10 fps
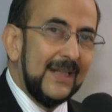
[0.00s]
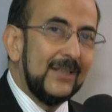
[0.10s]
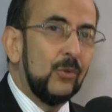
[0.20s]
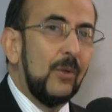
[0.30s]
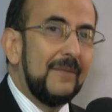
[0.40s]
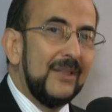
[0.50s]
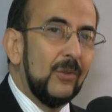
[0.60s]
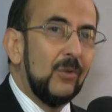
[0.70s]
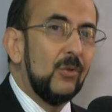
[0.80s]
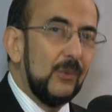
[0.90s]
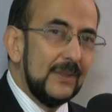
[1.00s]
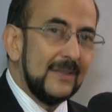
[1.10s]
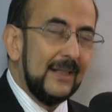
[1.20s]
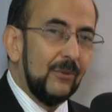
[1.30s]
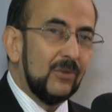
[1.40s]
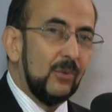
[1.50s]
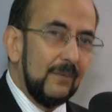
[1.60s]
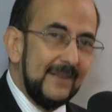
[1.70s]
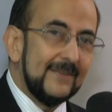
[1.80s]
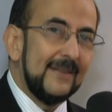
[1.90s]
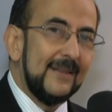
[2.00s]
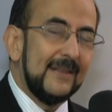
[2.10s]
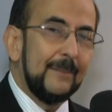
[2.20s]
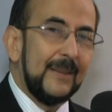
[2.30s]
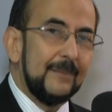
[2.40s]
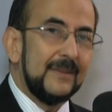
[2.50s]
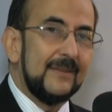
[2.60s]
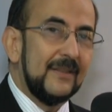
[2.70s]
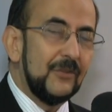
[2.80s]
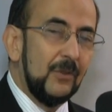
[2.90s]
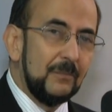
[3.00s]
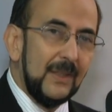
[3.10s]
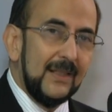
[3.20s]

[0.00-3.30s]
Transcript: que todavía no ha concluido esa labor. Todavía está en etapa de investigación